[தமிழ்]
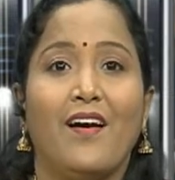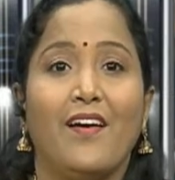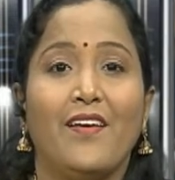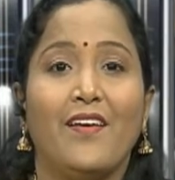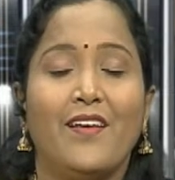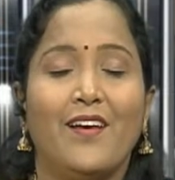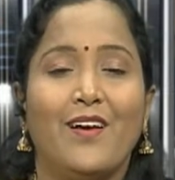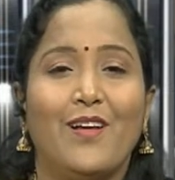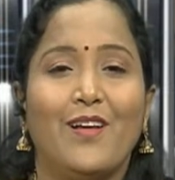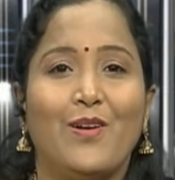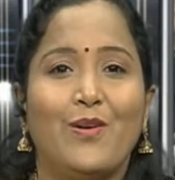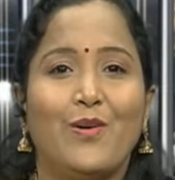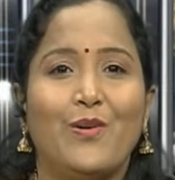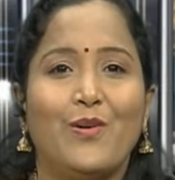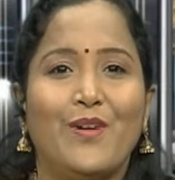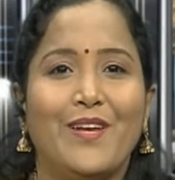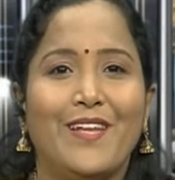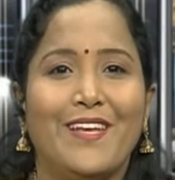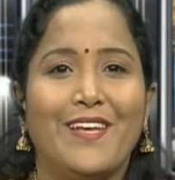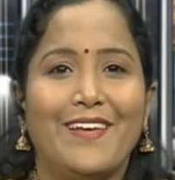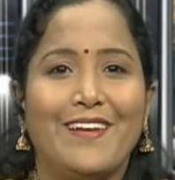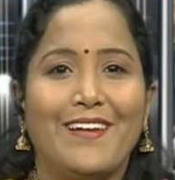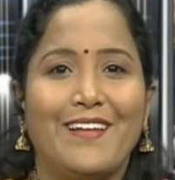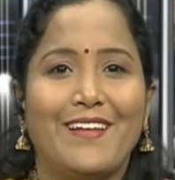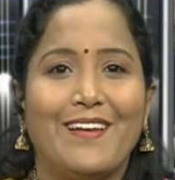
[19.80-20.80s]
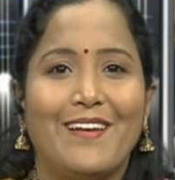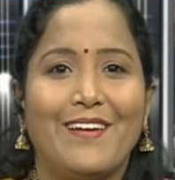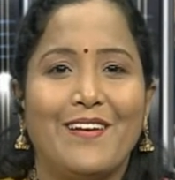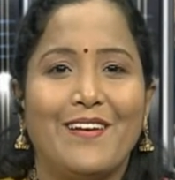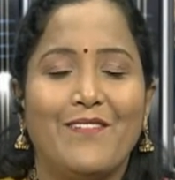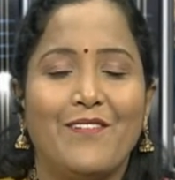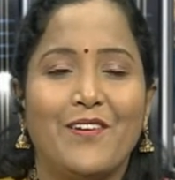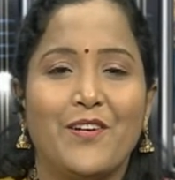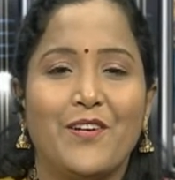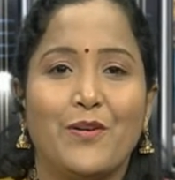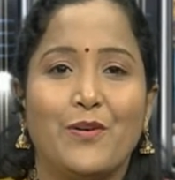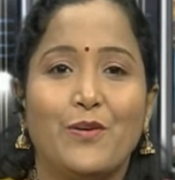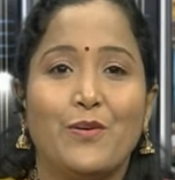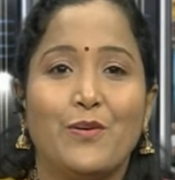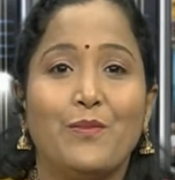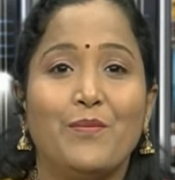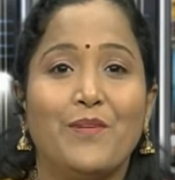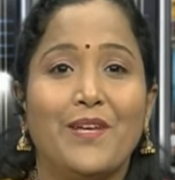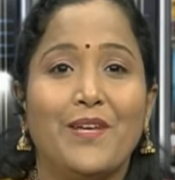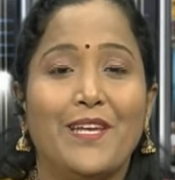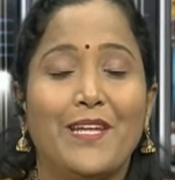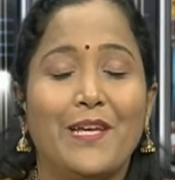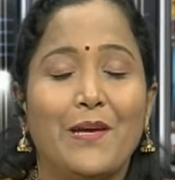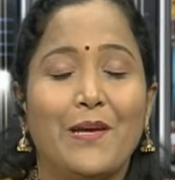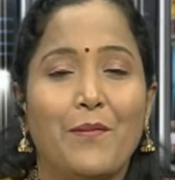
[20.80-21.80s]
ஹாய் ஹலோ நேயர்கள் அனைவருக்கும்
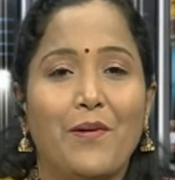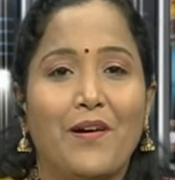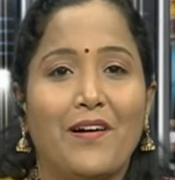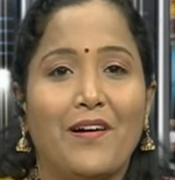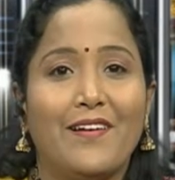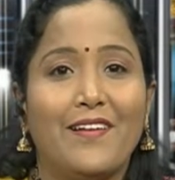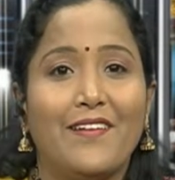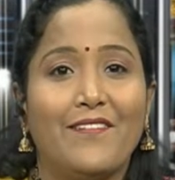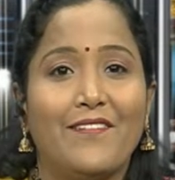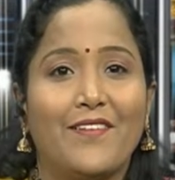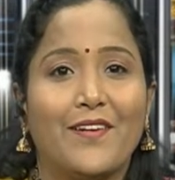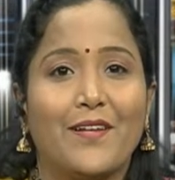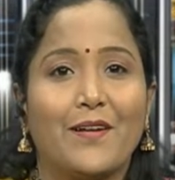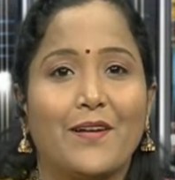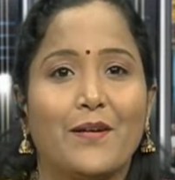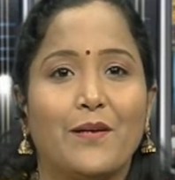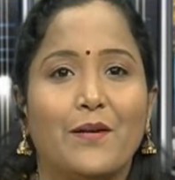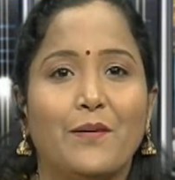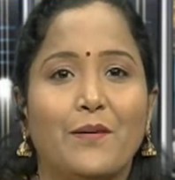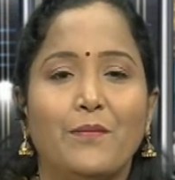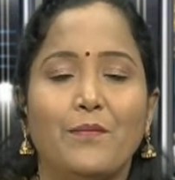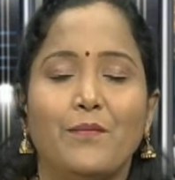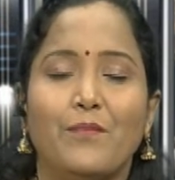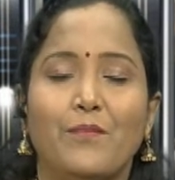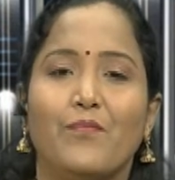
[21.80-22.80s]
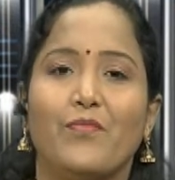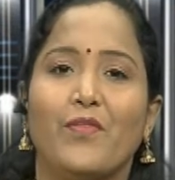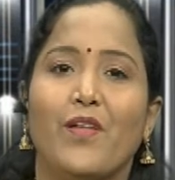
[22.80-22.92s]
இனிய மாலை வணக்கம்